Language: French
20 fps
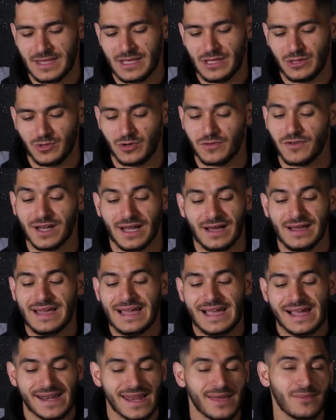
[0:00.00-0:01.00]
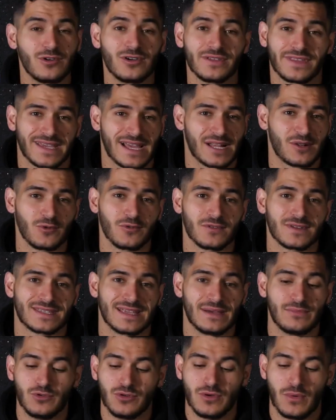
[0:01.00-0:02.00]
Donc voilà, clairement, un triathlon,
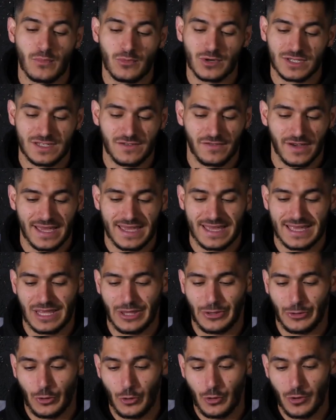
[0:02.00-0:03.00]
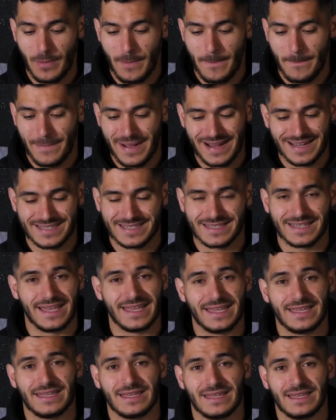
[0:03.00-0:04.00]
ça me motiverait de max.
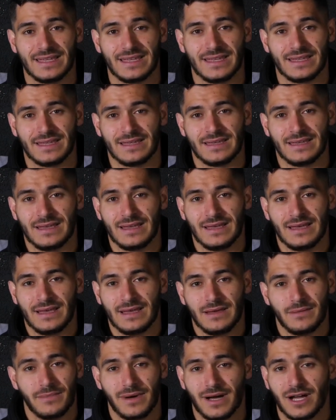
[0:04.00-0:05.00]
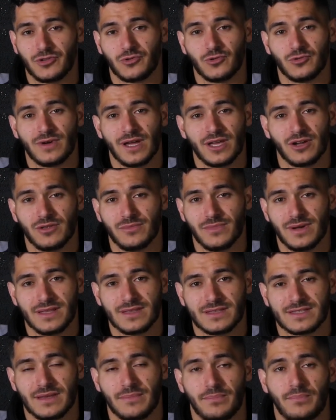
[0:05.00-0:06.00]
Et marathon, Ironman,
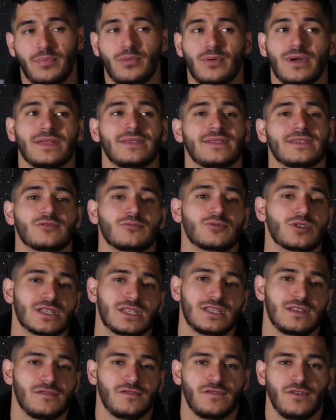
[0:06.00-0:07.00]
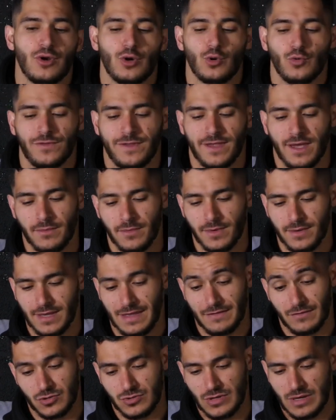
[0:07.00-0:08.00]
ça peut être des objectifs euh, long terme,
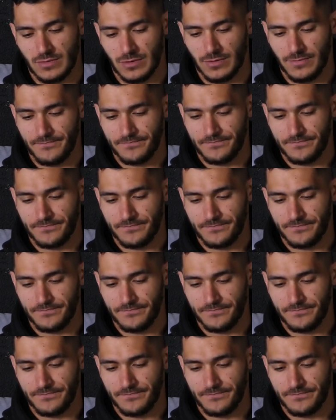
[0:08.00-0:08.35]
éventuellement.